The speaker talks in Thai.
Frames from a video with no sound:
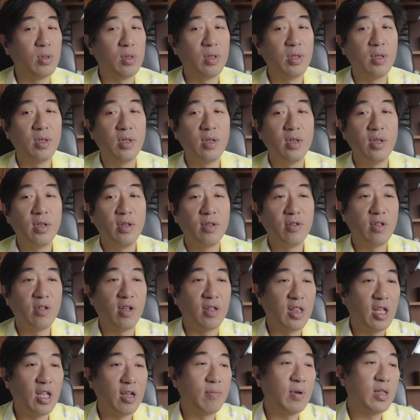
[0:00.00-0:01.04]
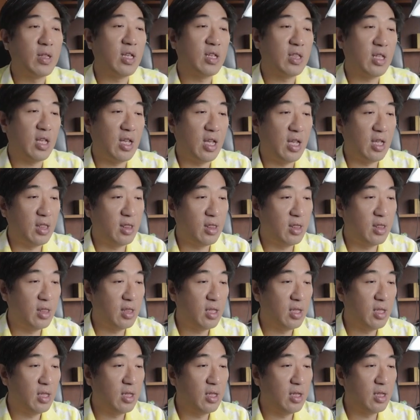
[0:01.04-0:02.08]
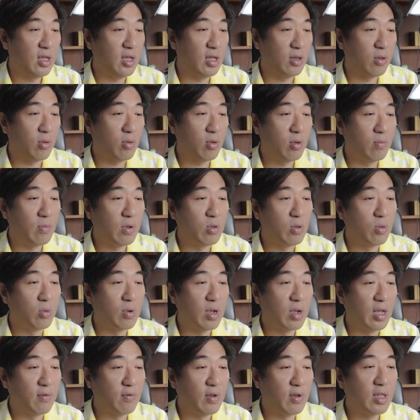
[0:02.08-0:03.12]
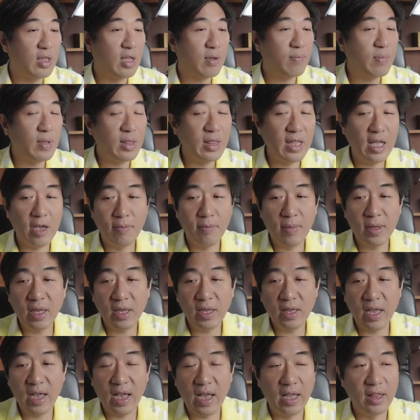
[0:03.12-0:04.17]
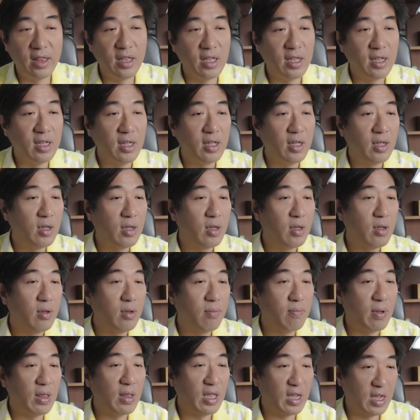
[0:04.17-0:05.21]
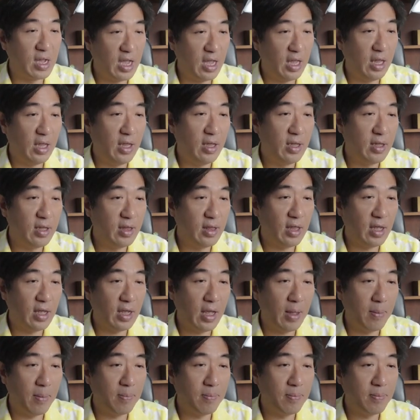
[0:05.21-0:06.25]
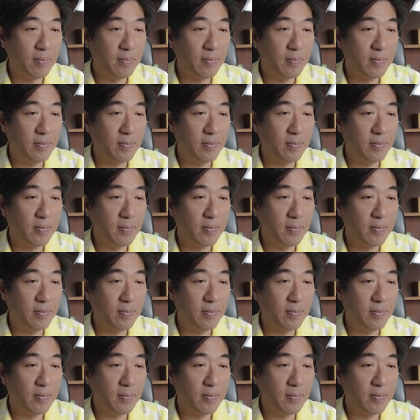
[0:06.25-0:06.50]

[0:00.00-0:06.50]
กคนสอนแนวมาตรฐานนะทุกคนมาดูกันว่าถ้าเป็นแนวมาตรฐานเนี่ยเป็นยังไงนะฮะ